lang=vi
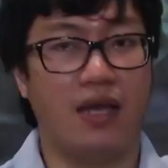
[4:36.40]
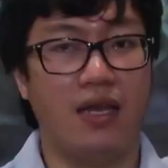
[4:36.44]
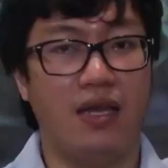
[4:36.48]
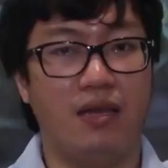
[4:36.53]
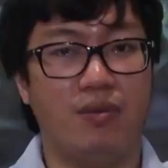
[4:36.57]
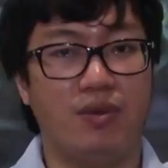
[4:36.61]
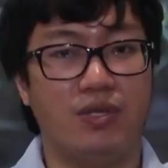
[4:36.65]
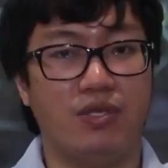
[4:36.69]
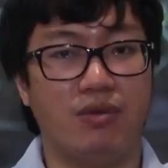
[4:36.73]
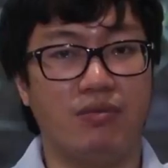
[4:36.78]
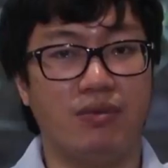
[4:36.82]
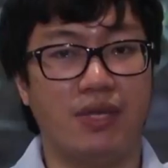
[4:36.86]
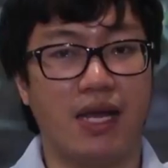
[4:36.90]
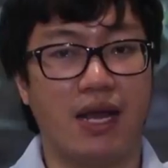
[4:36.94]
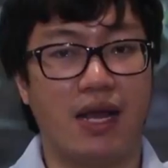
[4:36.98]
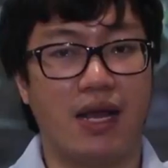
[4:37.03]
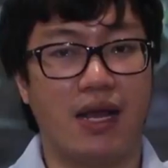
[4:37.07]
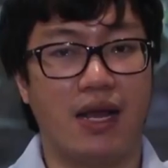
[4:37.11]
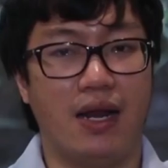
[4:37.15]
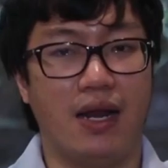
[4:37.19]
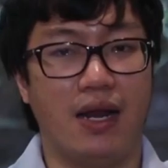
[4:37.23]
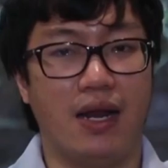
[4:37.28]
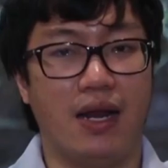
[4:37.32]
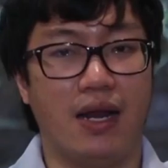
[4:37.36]
khi mà chúng ta
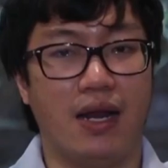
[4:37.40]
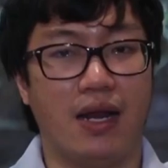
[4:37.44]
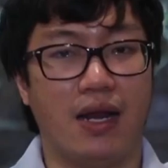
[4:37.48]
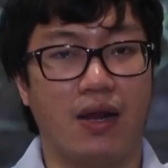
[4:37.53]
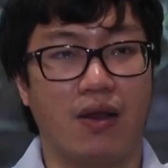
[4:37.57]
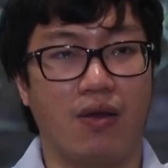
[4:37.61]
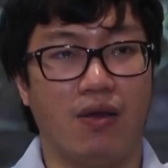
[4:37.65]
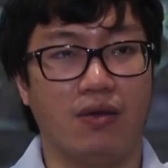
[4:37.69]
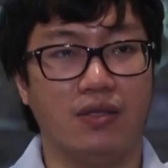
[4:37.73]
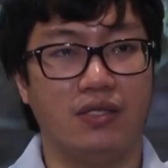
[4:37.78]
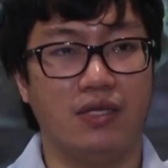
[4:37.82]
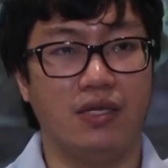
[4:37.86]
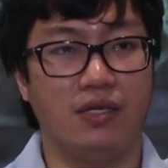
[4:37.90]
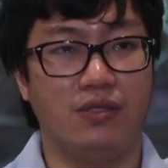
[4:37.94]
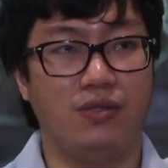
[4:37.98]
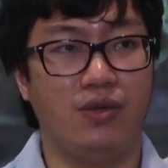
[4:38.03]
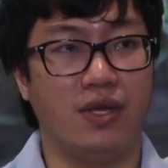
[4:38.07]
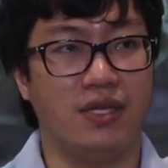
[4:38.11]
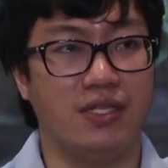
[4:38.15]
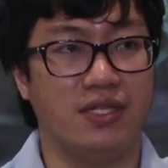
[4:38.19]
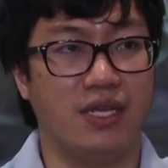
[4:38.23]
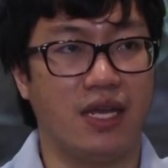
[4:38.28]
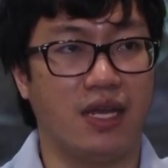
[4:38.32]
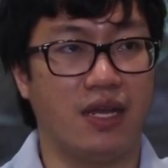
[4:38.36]
cần có sự
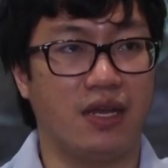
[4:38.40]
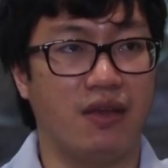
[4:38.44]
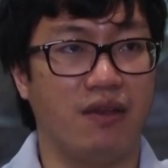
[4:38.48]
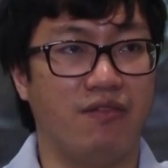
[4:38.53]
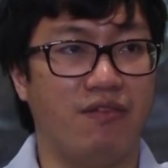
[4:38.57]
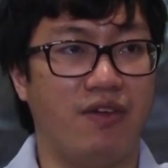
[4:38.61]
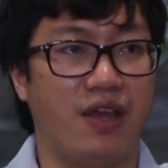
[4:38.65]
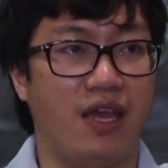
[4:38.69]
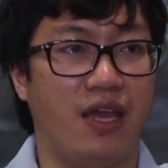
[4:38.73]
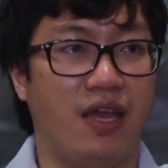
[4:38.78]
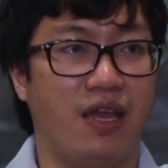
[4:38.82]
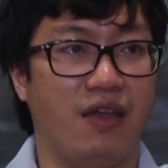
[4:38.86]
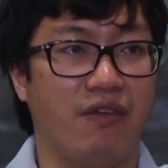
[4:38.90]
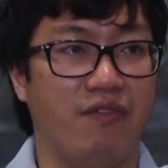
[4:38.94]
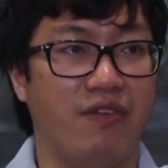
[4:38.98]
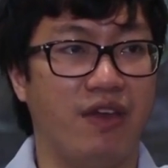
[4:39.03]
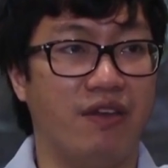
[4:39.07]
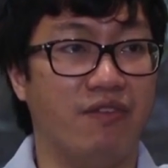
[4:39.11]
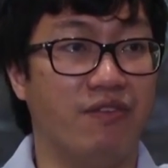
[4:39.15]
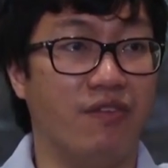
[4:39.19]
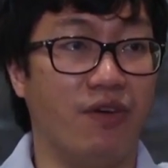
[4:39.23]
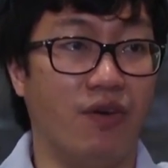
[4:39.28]
chuyển dịch về về